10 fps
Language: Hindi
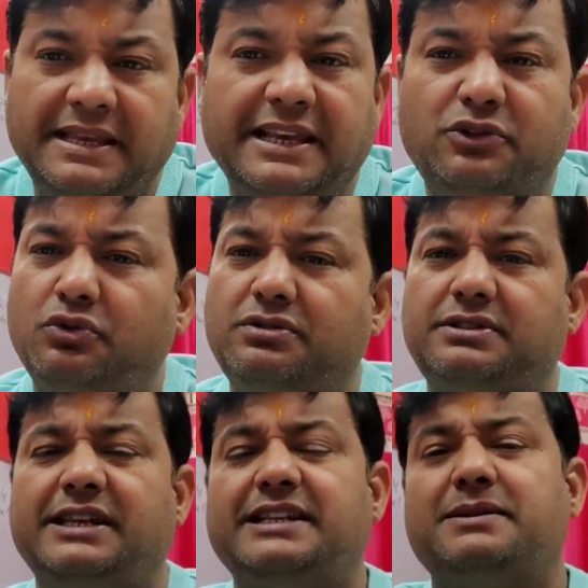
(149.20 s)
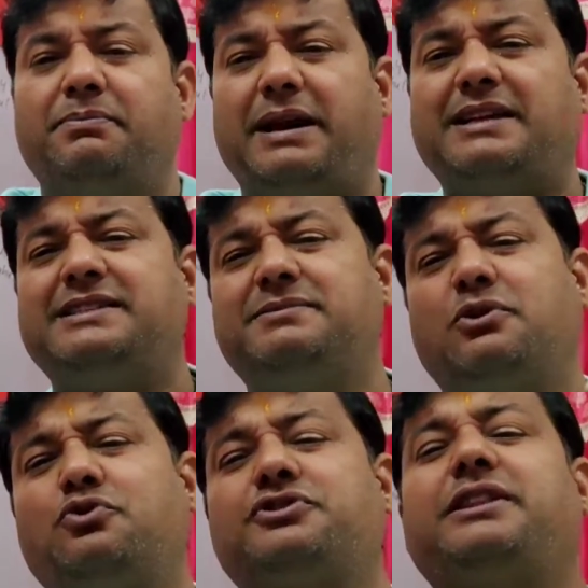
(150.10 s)
ये तो सी बड़ा अजीब सा
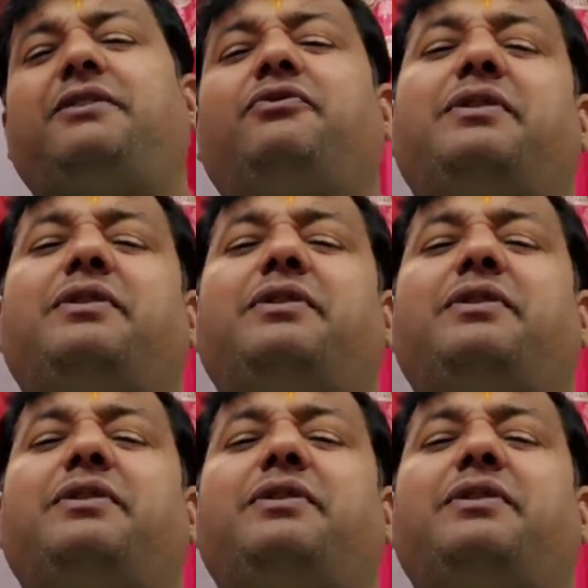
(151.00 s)
क्वेश्चन है